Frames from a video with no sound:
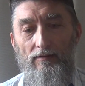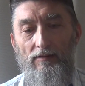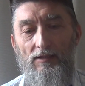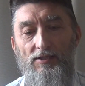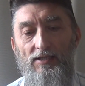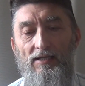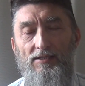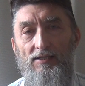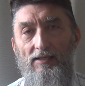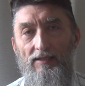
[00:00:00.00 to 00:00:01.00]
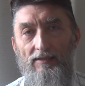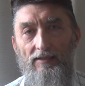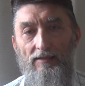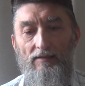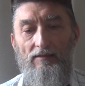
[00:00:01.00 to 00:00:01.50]
Нашедший
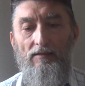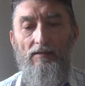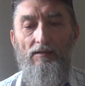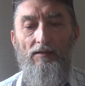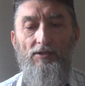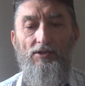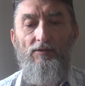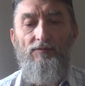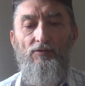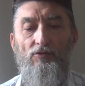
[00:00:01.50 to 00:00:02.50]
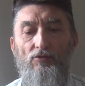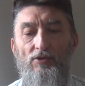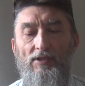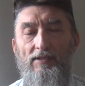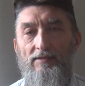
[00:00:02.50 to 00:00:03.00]
это ищет всю
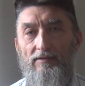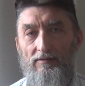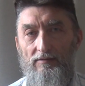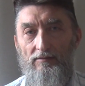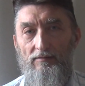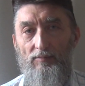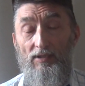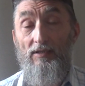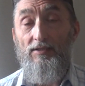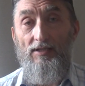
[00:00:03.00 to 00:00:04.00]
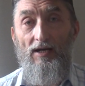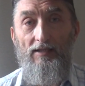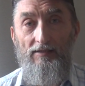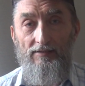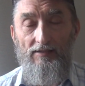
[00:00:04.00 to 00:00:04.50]
жизнь,
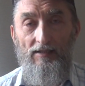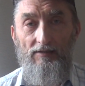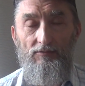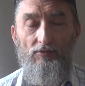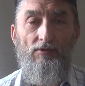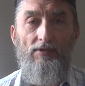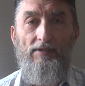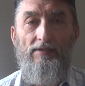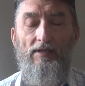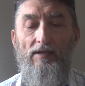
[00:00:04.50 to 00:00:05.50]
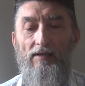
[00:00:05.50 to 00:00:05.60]
продолжает искать всю жизнь,